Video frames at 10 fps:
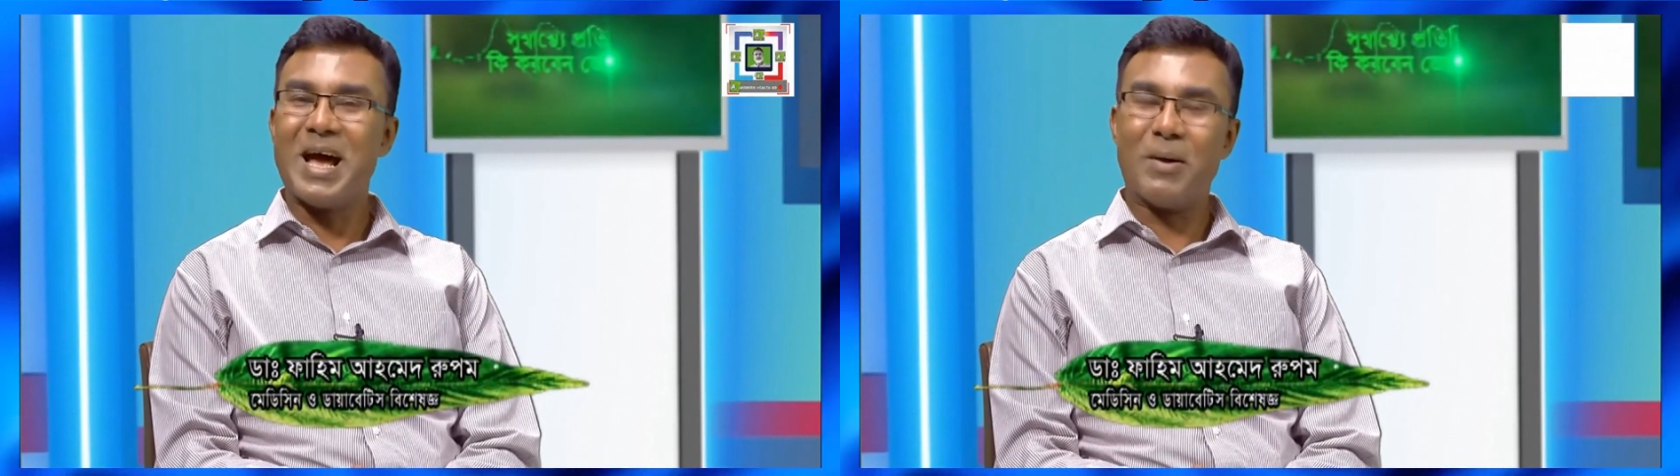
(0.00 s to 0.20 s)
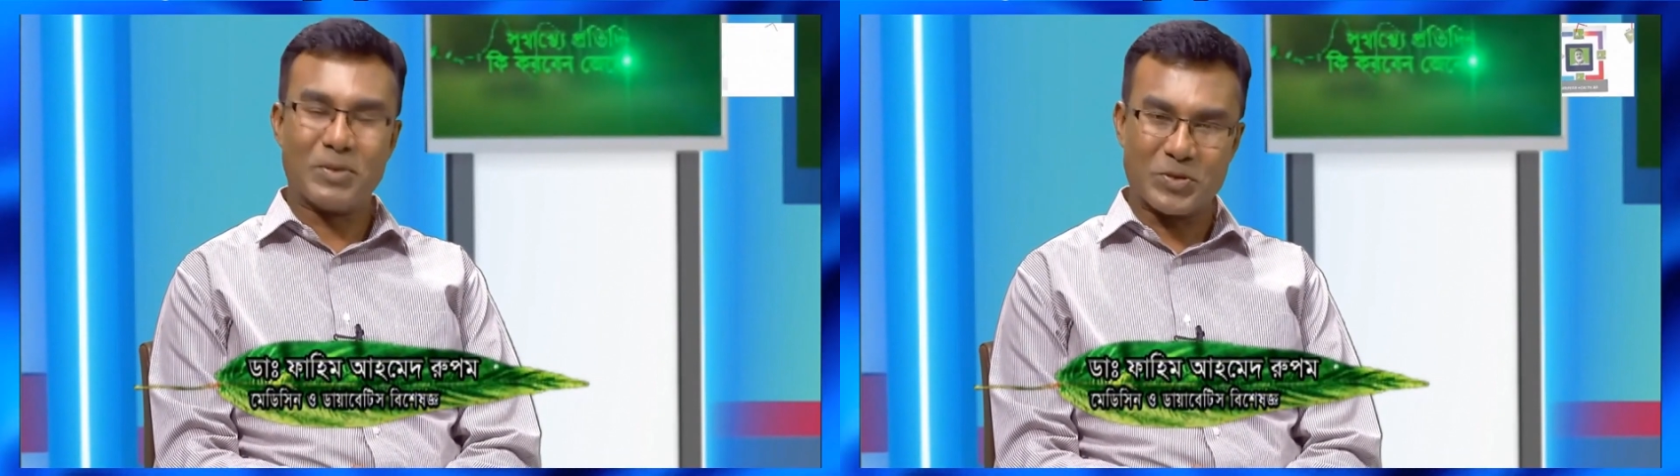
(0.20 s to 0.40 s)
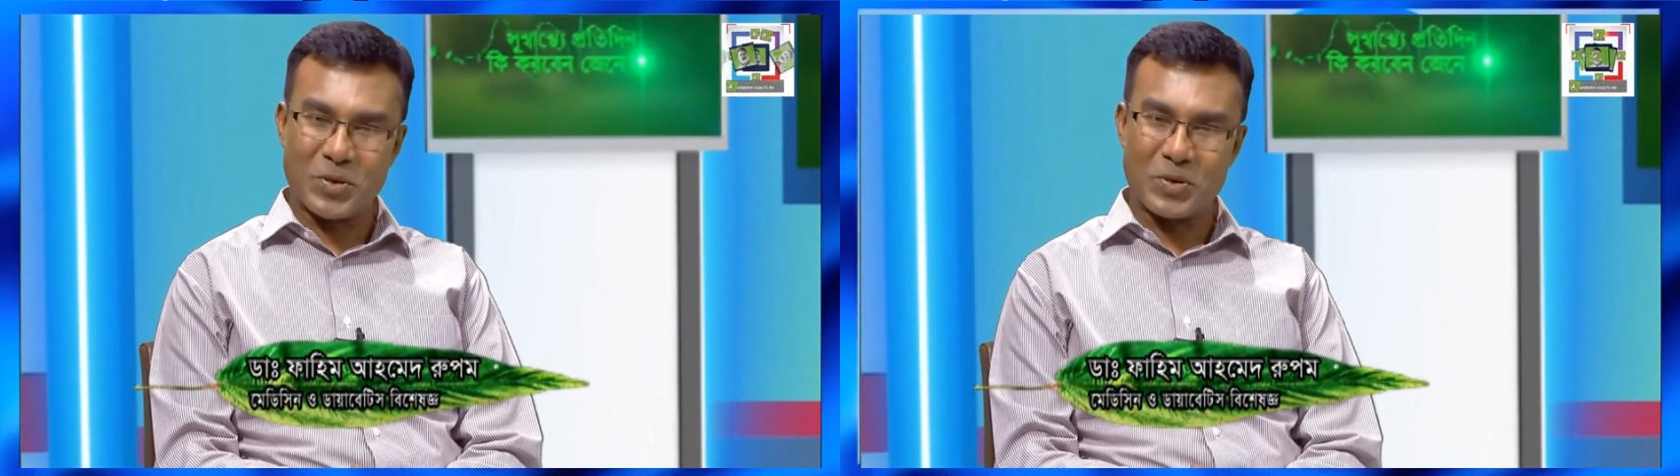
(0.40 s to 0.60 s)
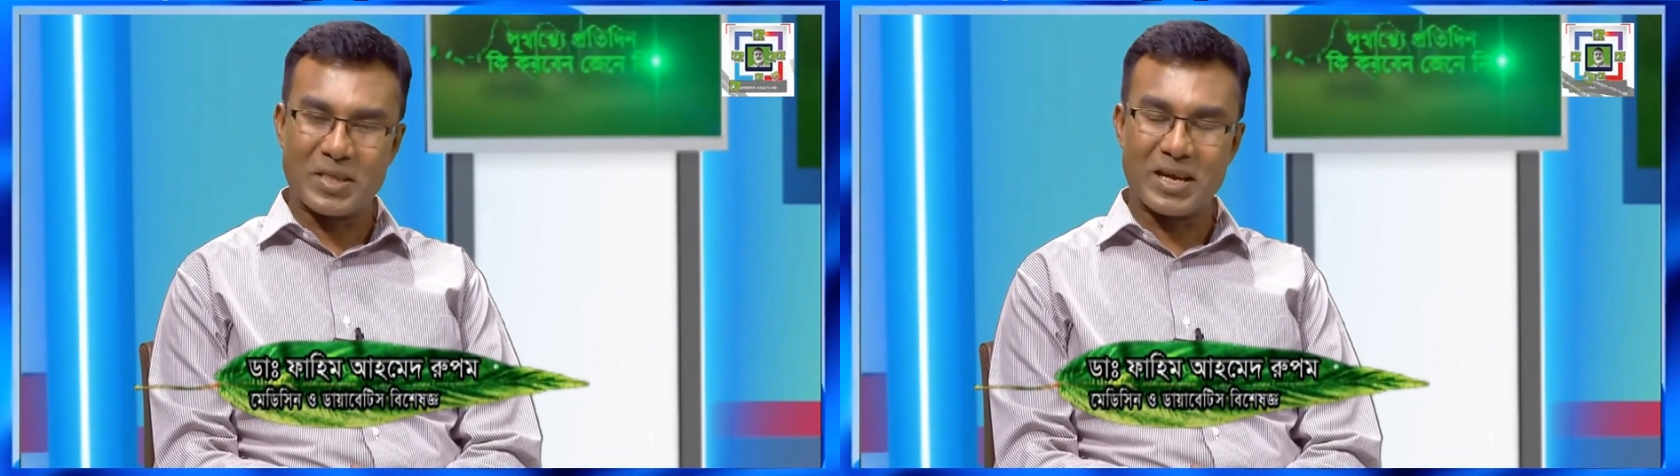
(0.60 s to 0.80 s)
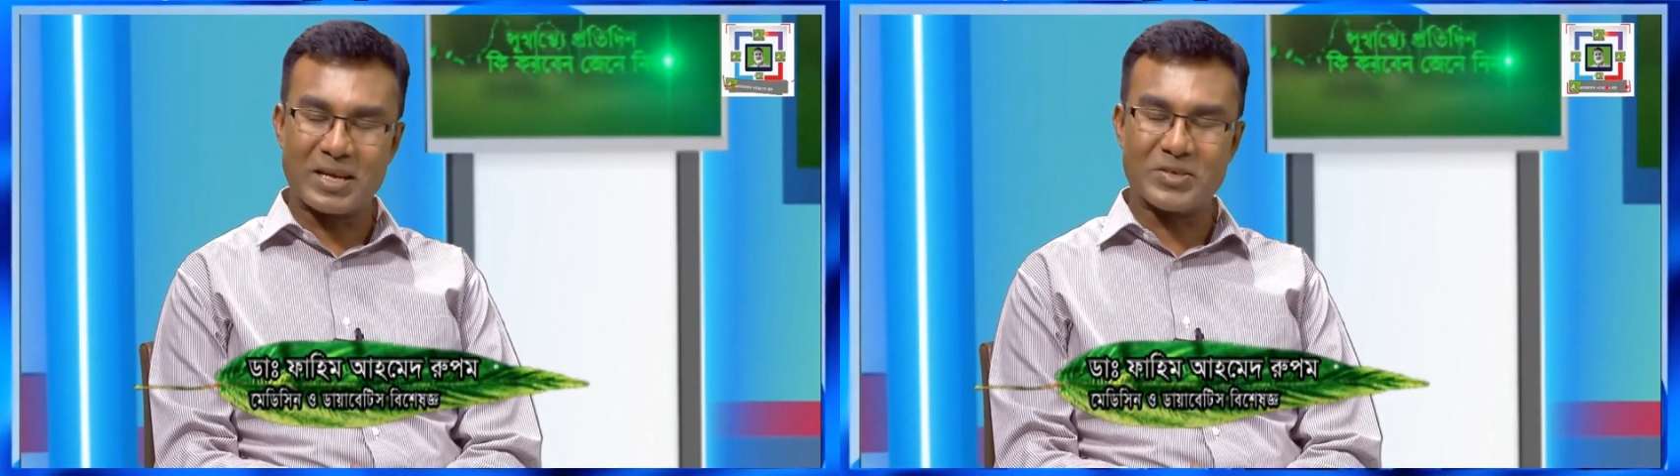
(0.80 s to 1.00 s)
আমাদের সঙ্গে
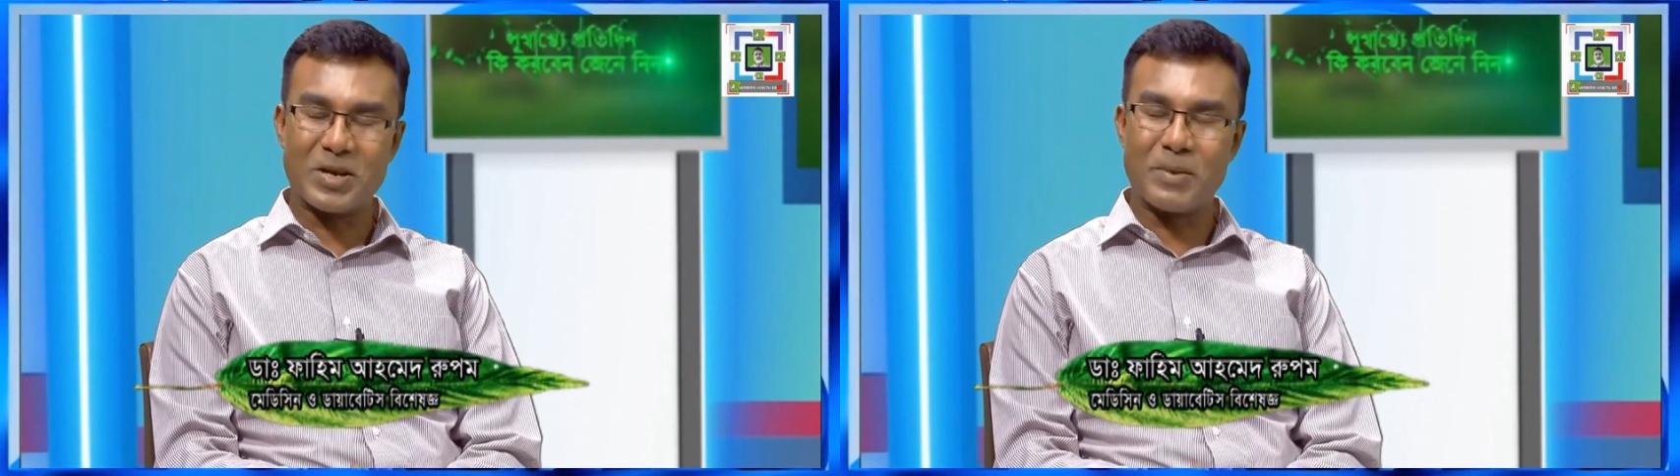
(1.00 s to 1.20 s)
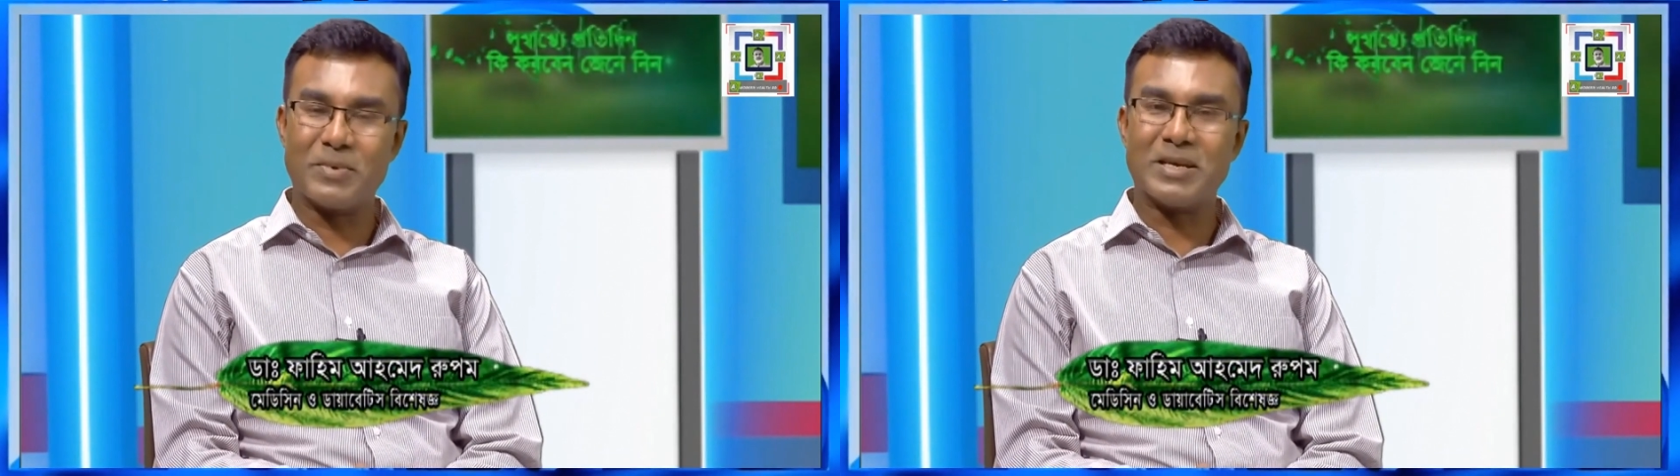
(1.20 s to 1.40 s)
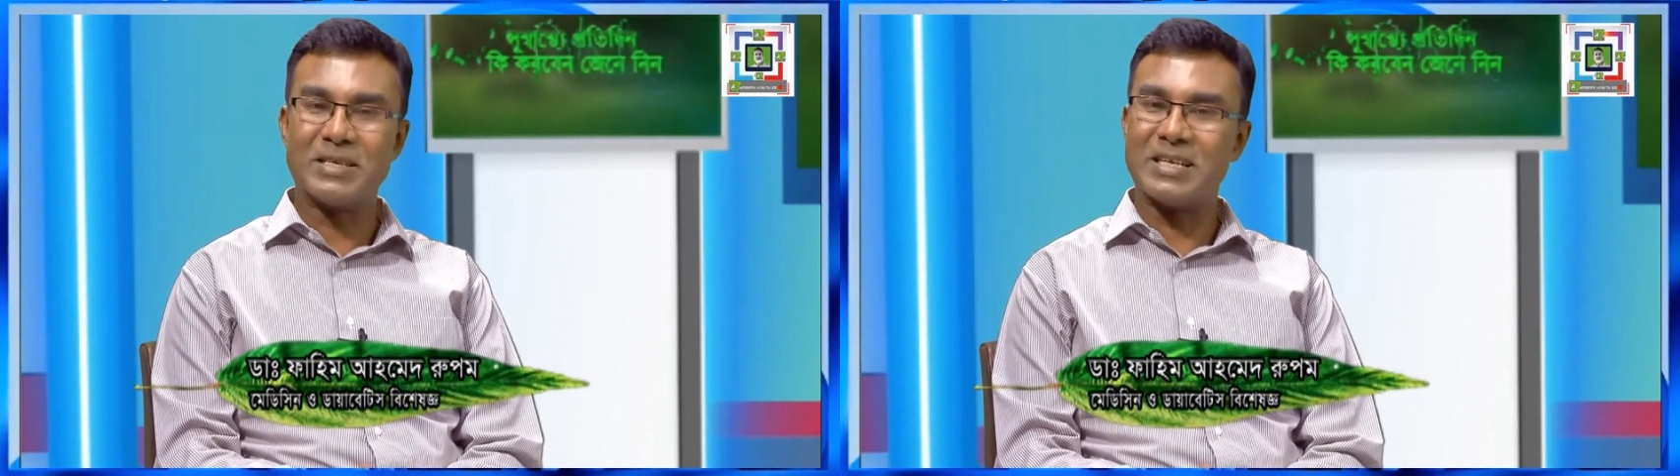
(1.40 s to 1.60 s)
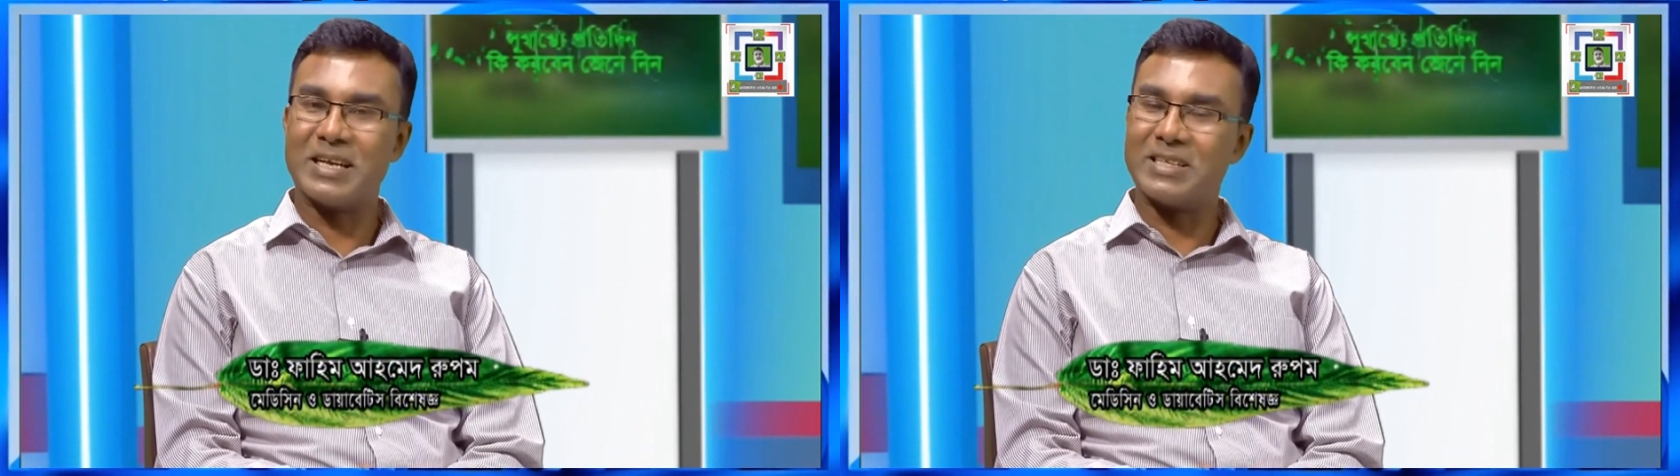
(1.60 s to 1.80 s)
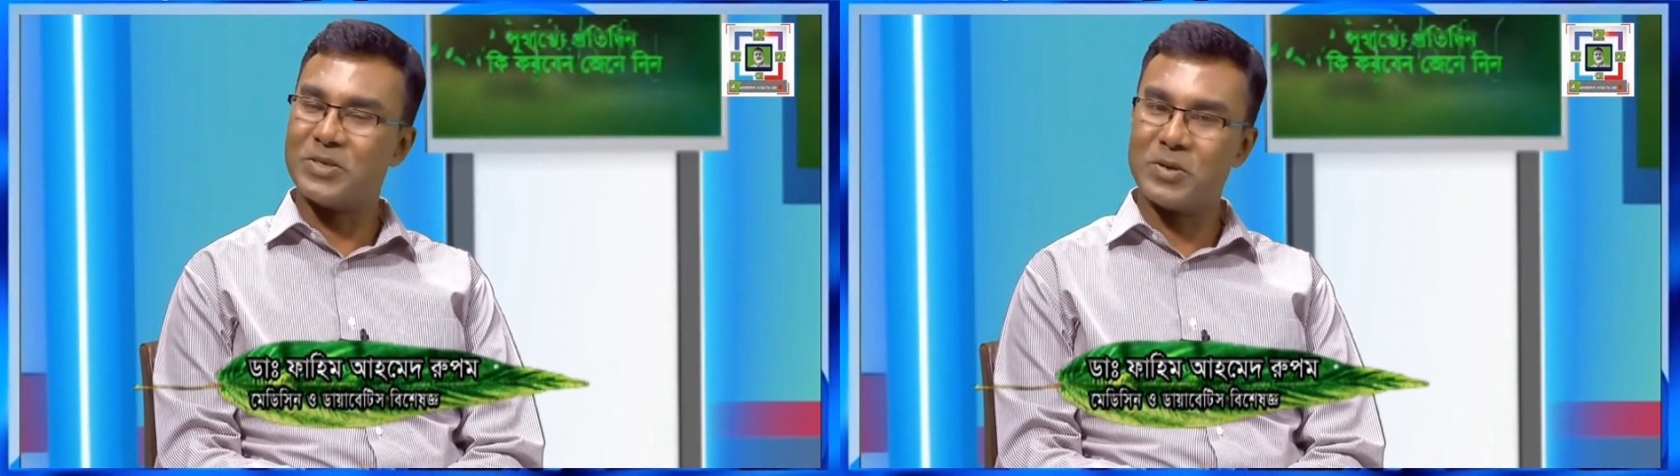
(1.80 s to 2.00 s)
থাকার জন্য আপনাদেরকে
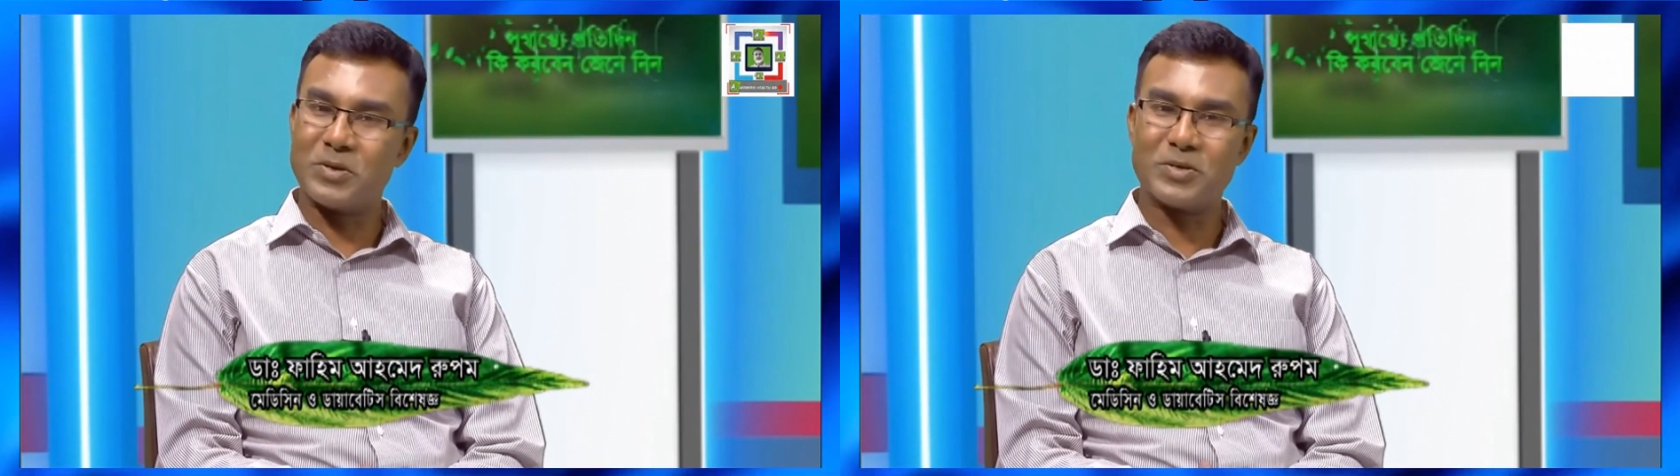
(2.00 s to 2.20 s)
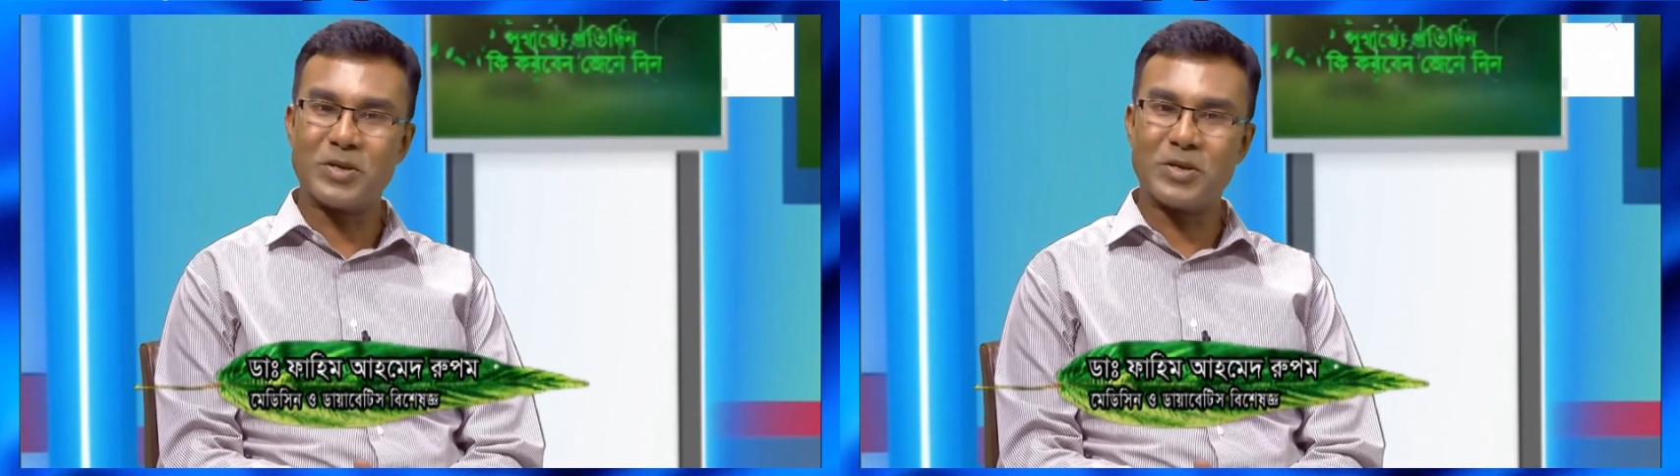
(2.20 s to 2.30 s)
জানাচ্ছি অনেক